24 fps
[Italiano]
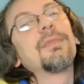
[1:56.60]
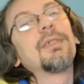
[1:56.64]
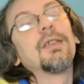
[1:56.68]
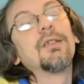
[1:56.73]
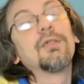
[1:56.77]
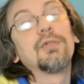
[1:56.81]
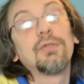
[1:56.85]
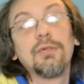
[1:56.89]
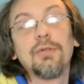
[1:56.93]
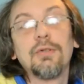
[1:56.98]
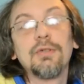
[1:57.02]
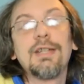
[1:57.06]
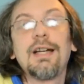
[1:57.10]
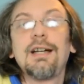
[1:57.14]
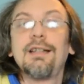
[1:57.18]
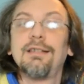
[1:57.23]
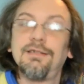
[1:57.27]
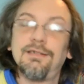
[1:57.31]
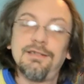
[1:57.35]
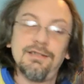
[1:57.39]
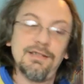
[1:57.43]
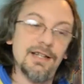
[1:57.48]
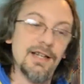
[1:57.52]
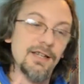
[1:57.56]
Sono
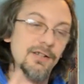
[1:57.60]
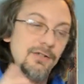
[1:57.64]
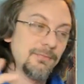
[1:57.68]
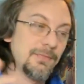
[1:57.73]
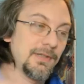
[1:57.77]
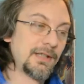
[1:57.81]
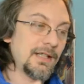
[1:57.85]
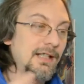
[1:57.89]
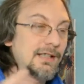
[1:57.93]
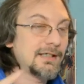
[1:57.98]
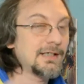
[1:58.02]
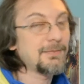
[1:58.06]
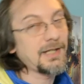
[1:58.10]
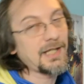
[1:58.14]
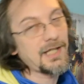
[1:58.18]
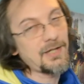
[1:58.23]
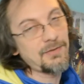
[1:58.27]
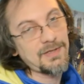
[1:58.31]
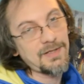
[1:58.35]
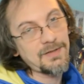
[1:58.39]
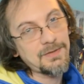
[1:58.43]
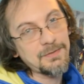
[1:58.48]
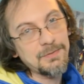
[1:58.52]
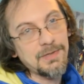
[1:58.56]
tanti Iron Man nella perché
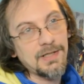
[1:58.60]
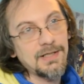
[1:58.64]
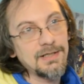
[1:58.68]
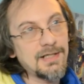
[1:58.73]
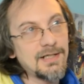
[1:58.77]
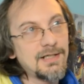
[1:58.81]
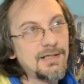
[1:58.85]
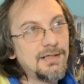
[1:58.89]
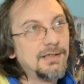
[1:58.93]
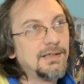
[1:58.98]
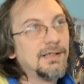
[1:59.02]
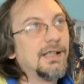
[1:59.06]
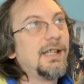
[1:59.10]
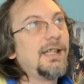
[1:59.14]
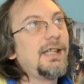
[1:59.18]
è una squadra